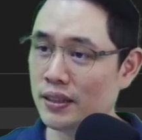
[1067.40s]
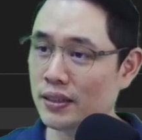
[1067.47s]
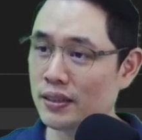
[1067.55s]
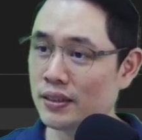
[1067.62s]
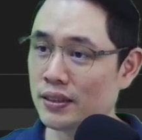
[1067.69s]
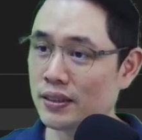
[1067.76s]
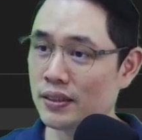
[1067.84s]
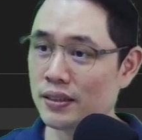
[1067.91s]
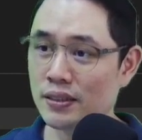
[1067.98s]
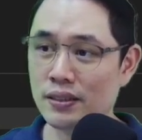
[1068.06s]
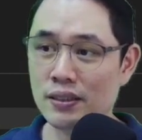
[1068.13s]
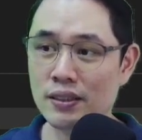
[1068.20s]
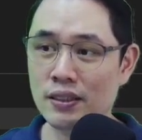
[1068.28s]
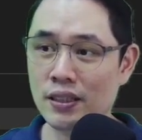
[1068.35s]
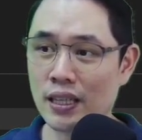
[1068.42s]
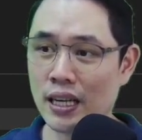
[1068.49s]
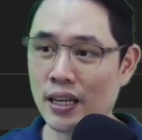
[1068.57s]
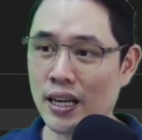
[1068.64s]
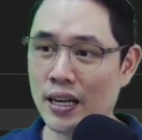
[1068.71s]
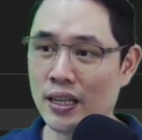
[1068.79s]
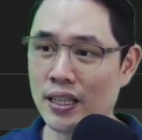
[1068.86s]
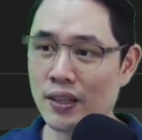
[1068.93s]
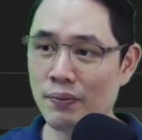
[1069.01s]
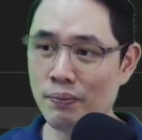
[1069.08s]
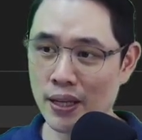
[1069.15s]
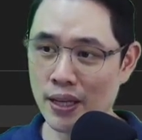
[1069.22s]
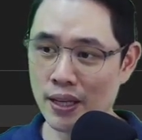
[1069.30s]
เอ่อข้างในนะครับ
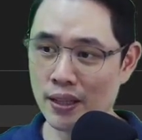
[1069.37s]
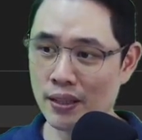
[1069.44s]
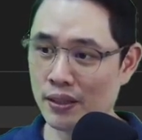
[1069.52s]
เป็น